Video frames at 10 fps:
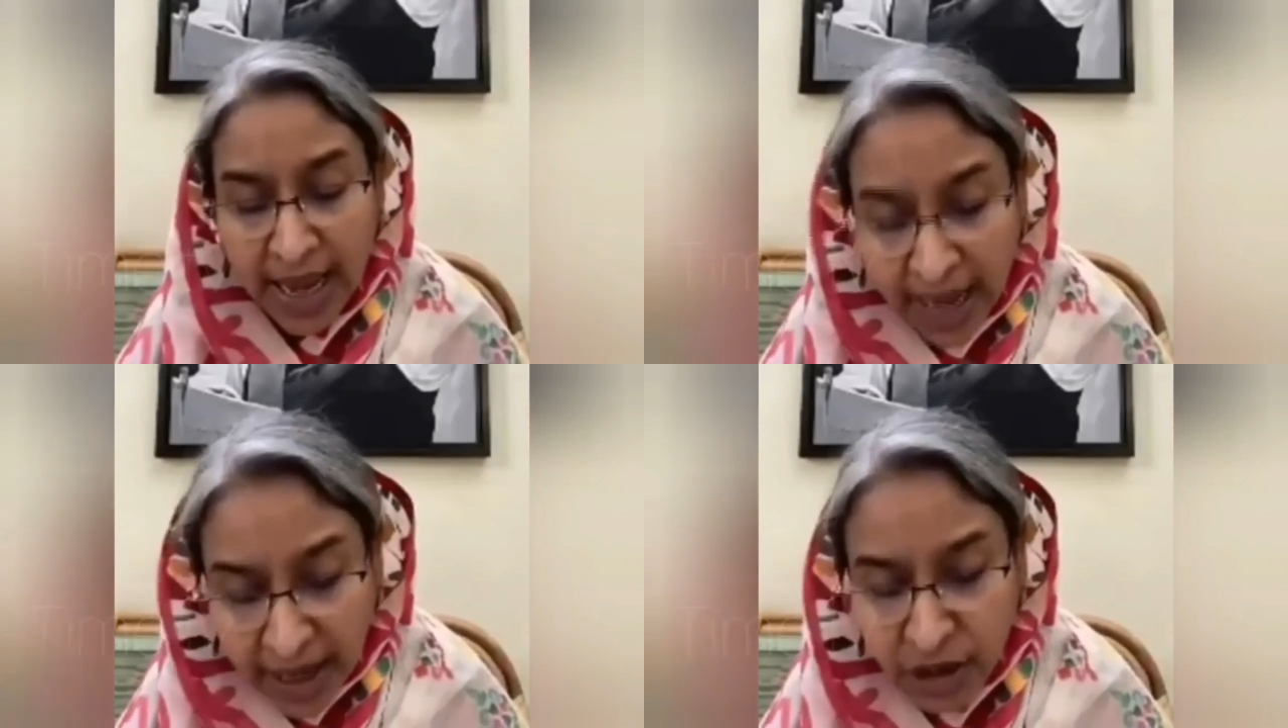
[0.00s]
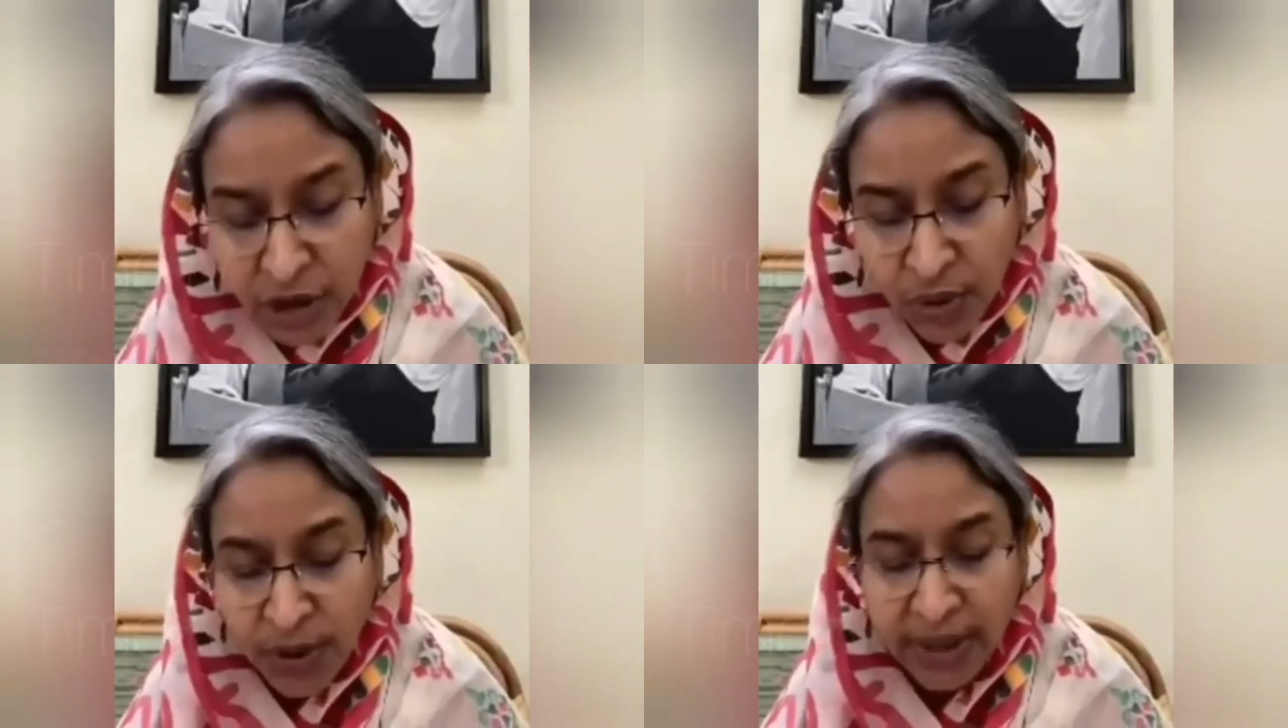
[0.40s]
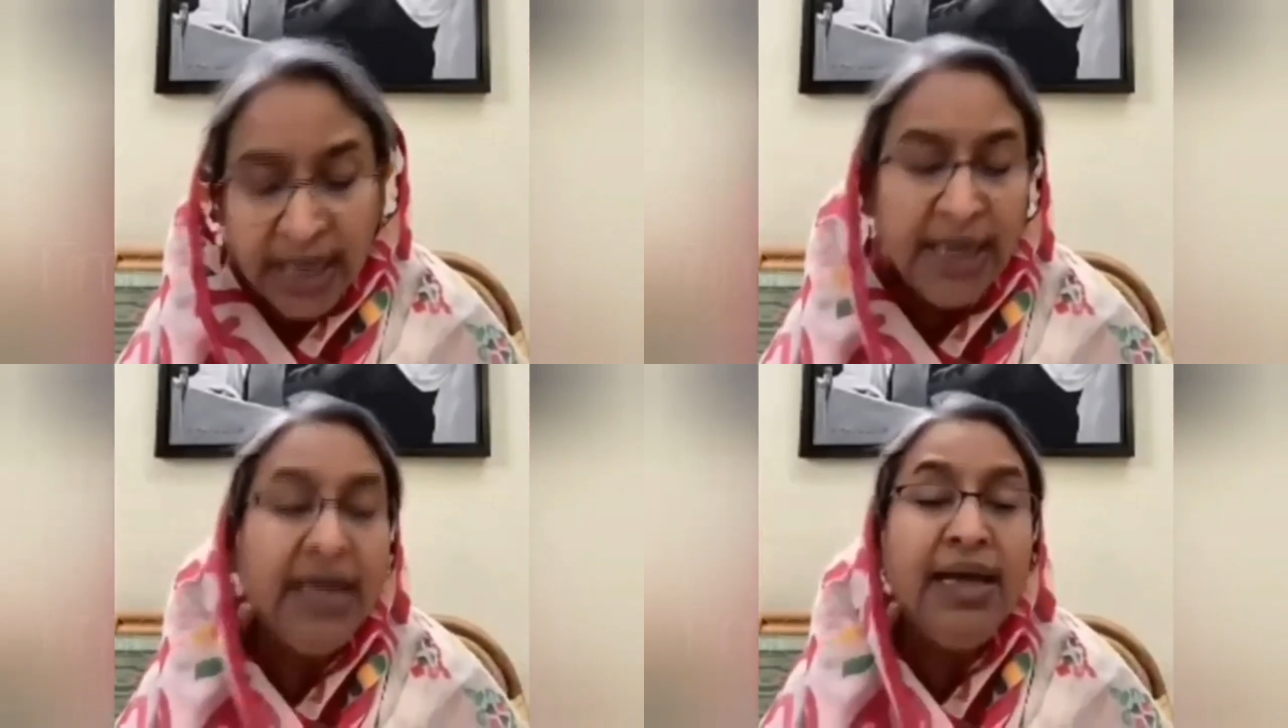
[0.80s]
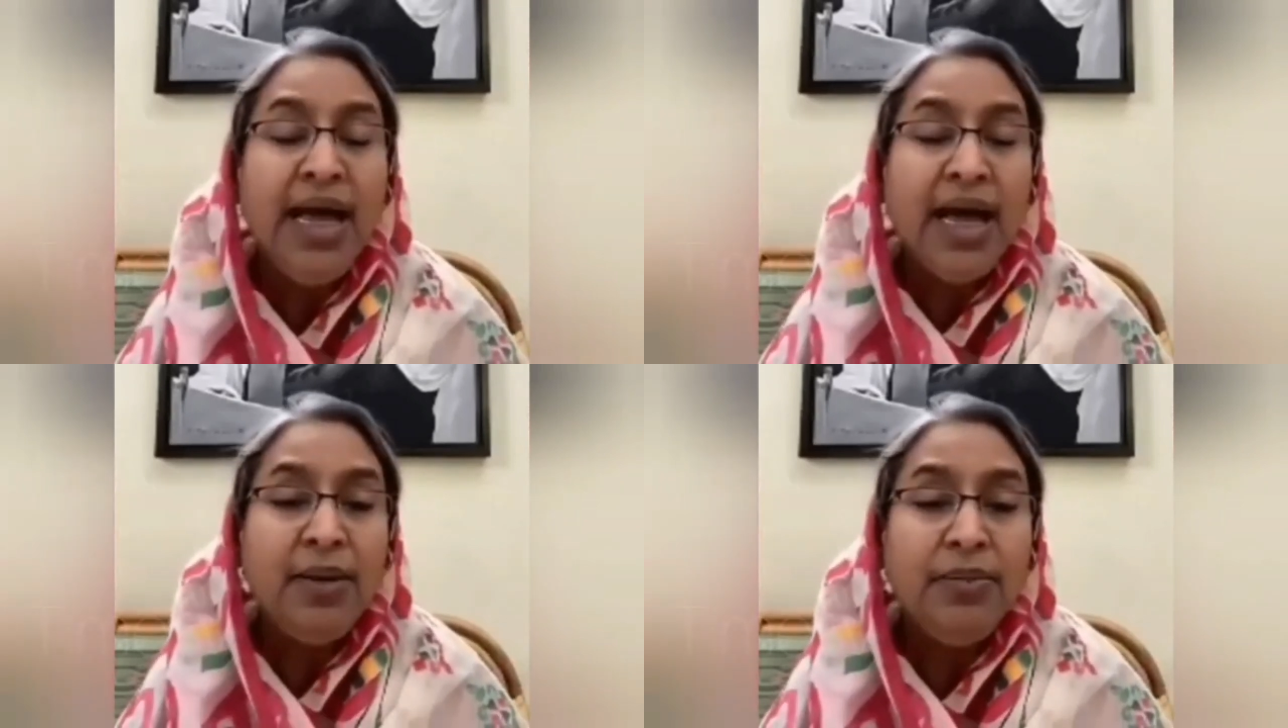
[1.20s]
এই সময়কালে
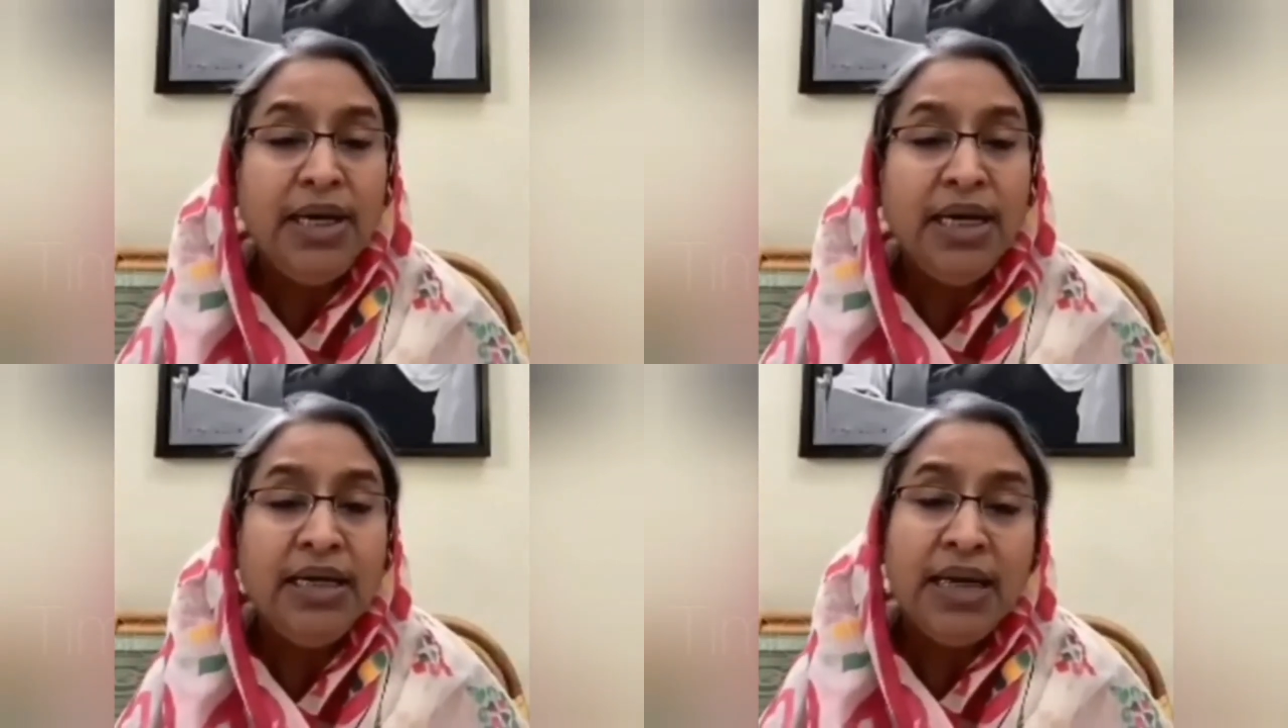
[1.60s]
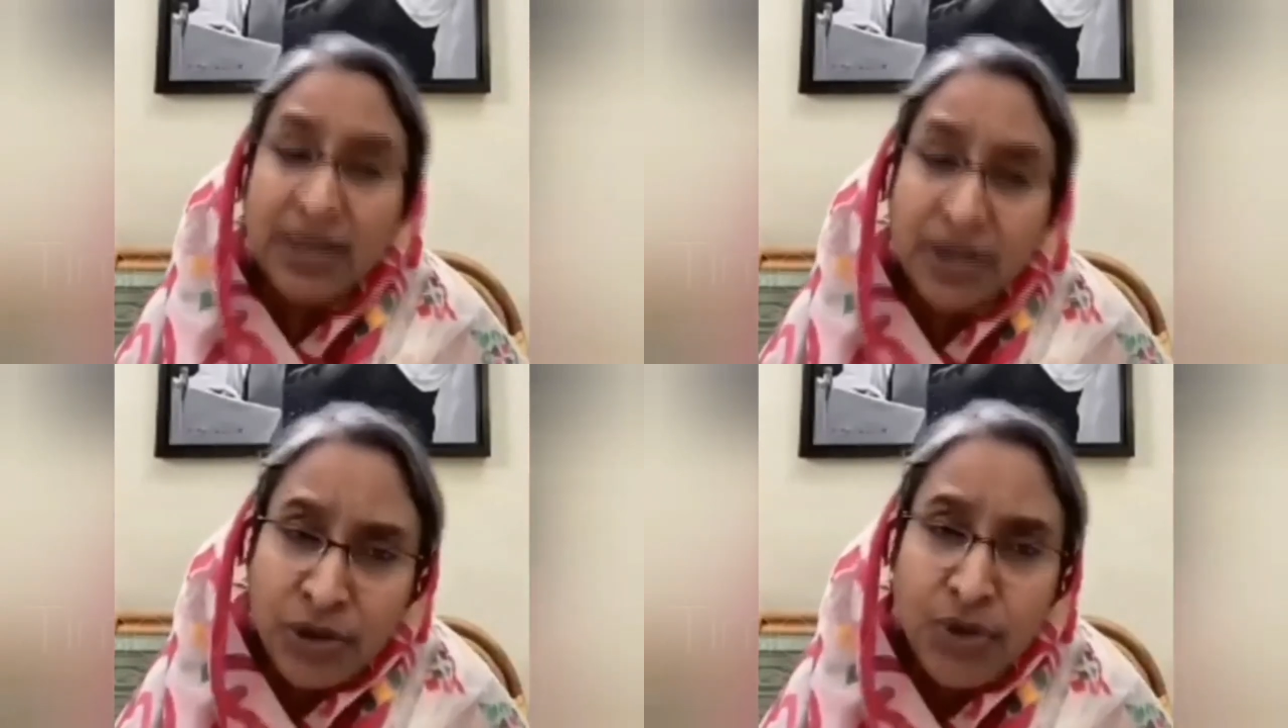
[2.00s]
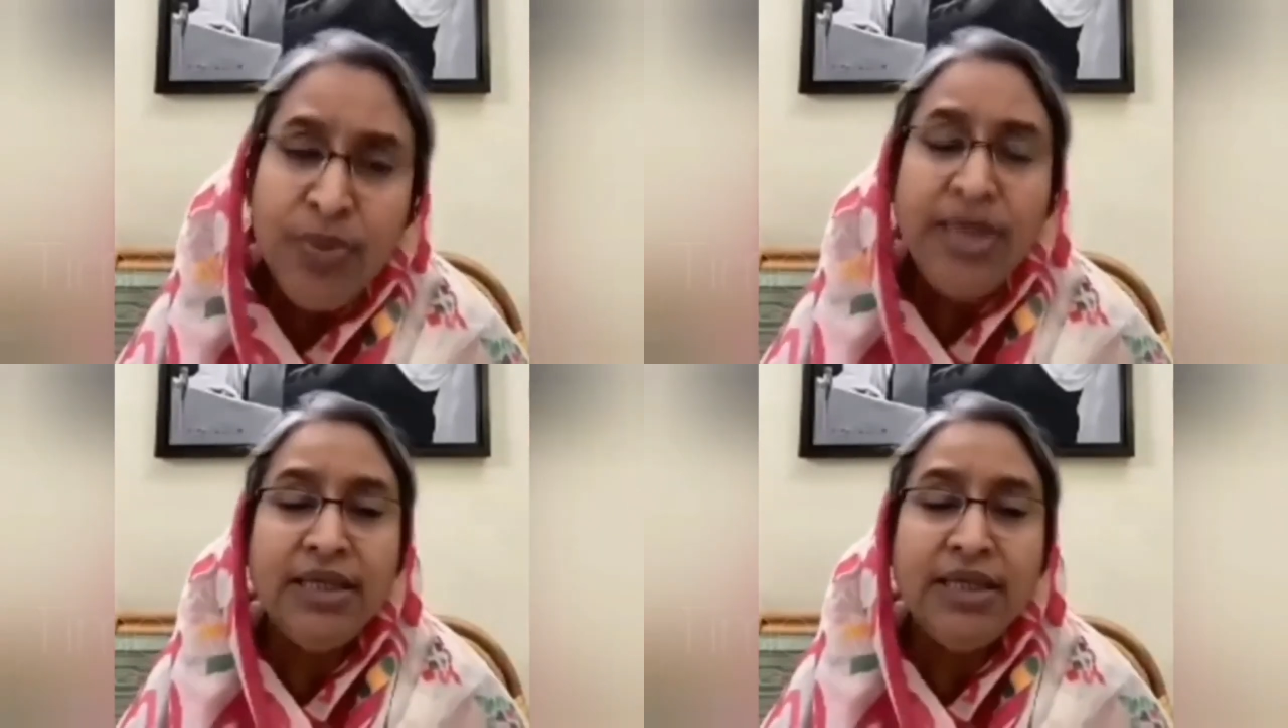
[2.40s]
আমরা ক্লাসরুমেই